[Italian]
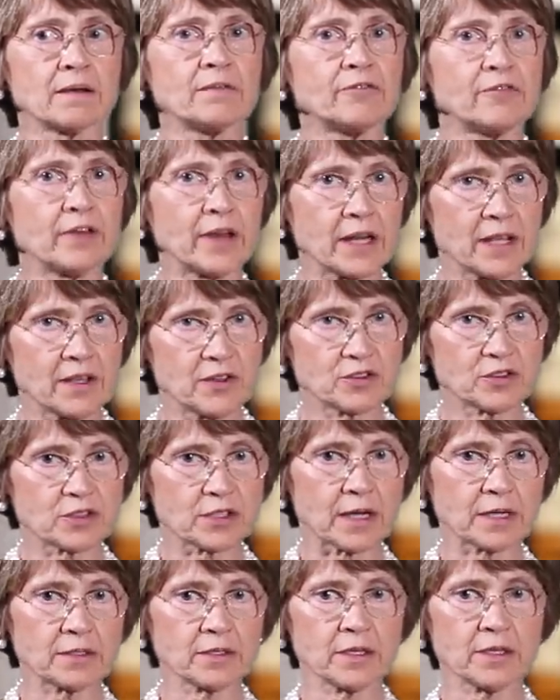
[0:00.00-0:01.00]

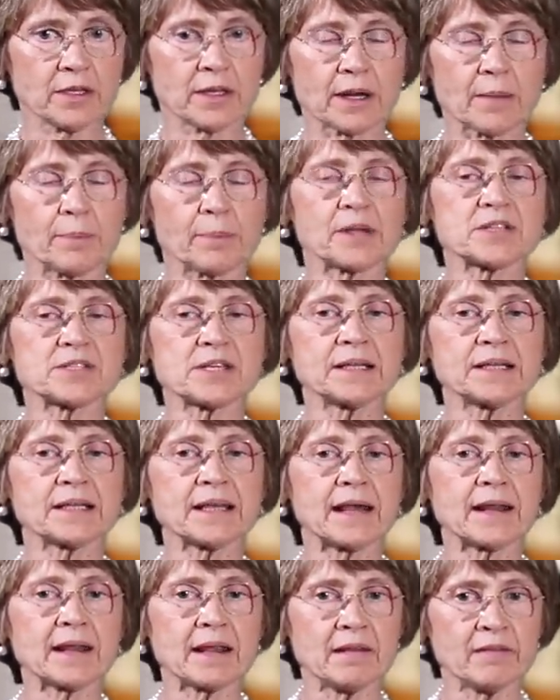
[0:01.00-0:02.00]
verista, di
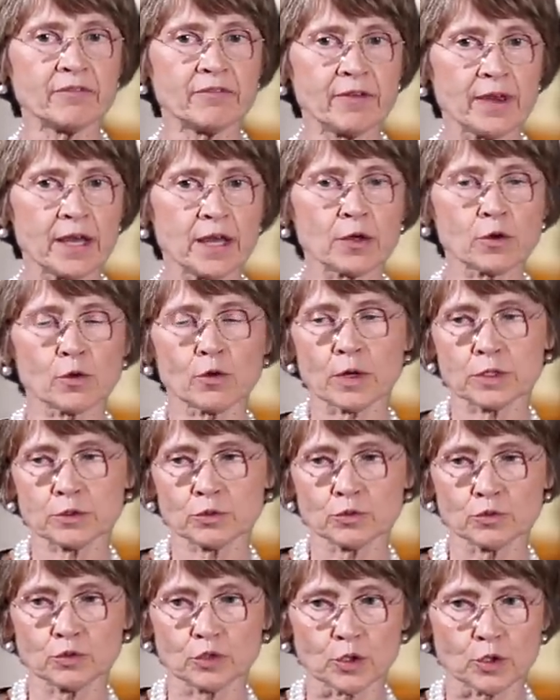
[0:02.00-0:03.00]
rappresentare il vero a
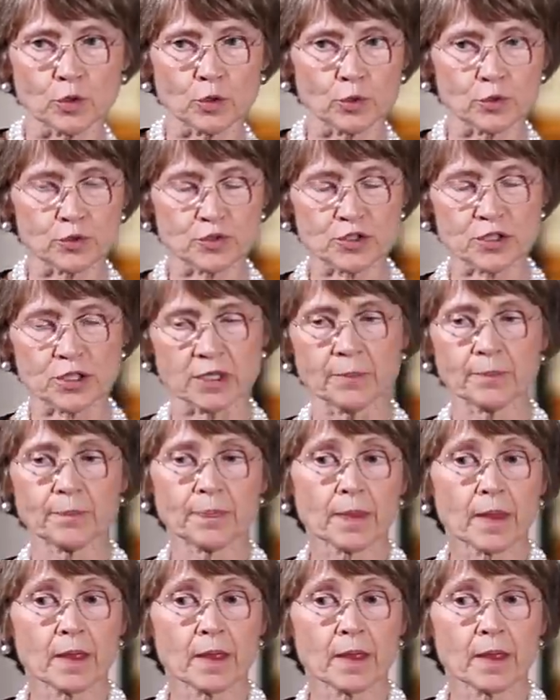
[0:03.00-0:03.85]
tutti i costi.